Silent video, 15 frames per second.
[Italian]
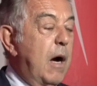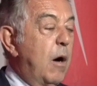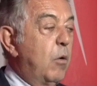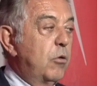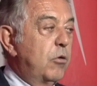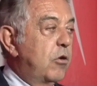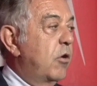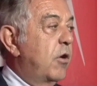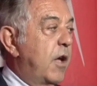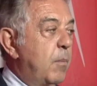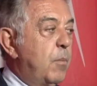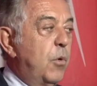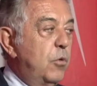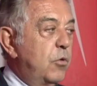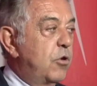auto che
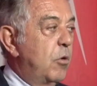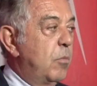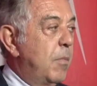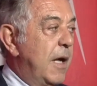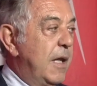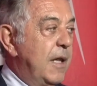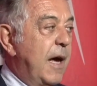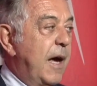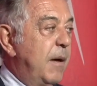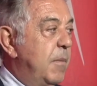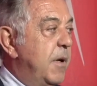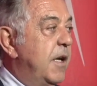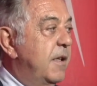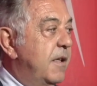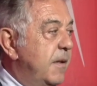appunto è un mild
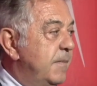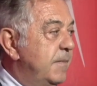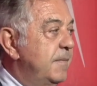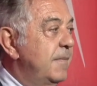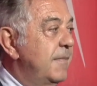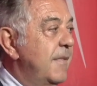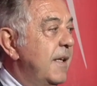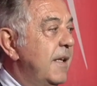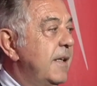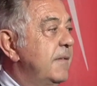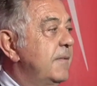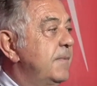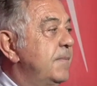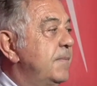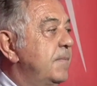hybrid.
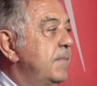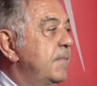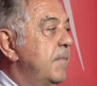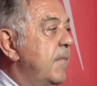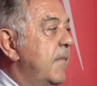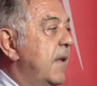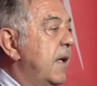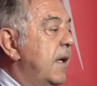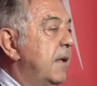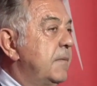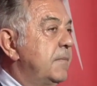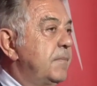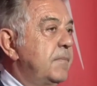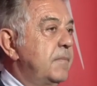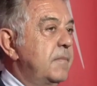Alfisti per
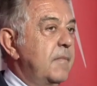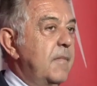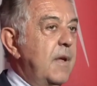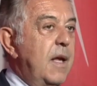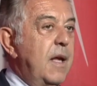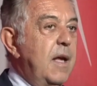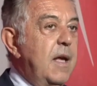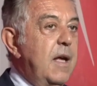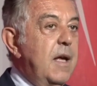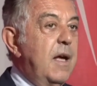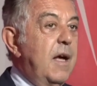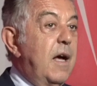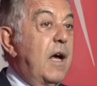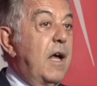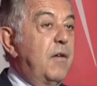sempre.
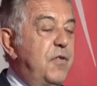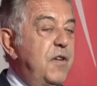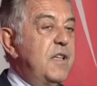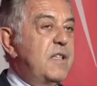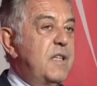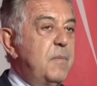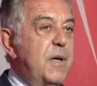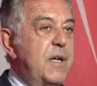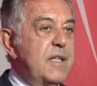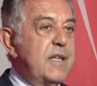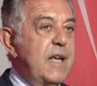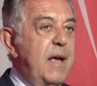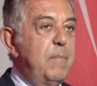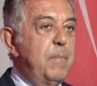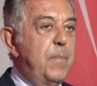Alfisti per
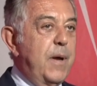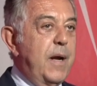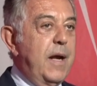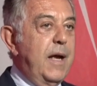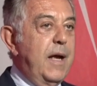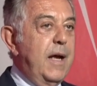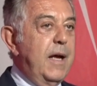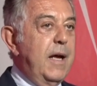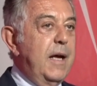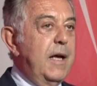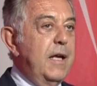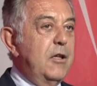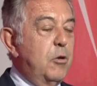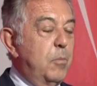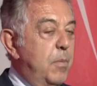
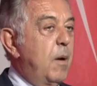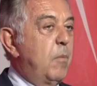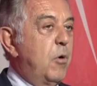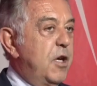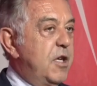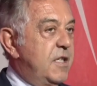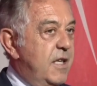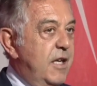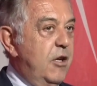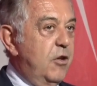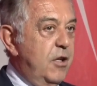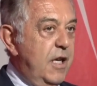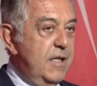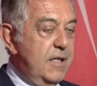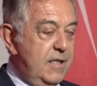sempre, dobbiamo essere
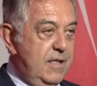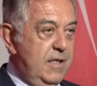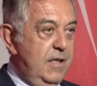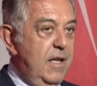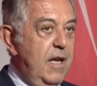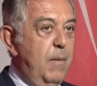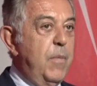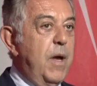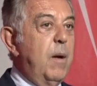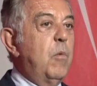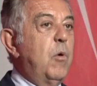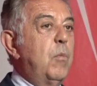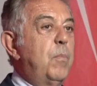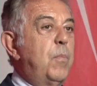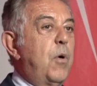onesti, li
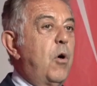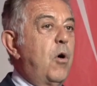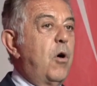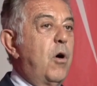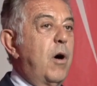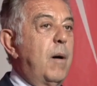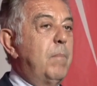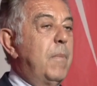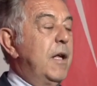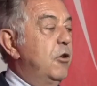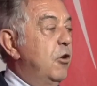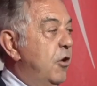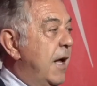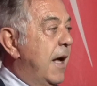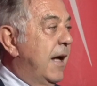abbiamo un po'
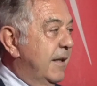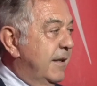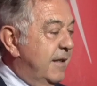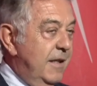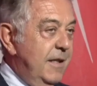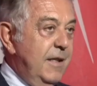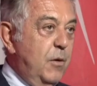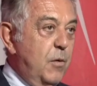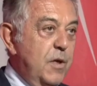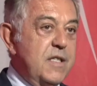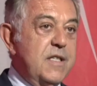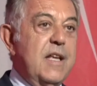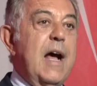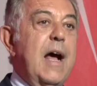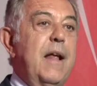abbandonati in
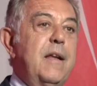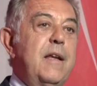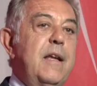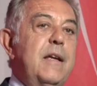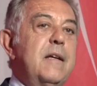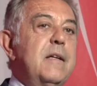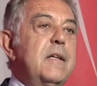questi anni,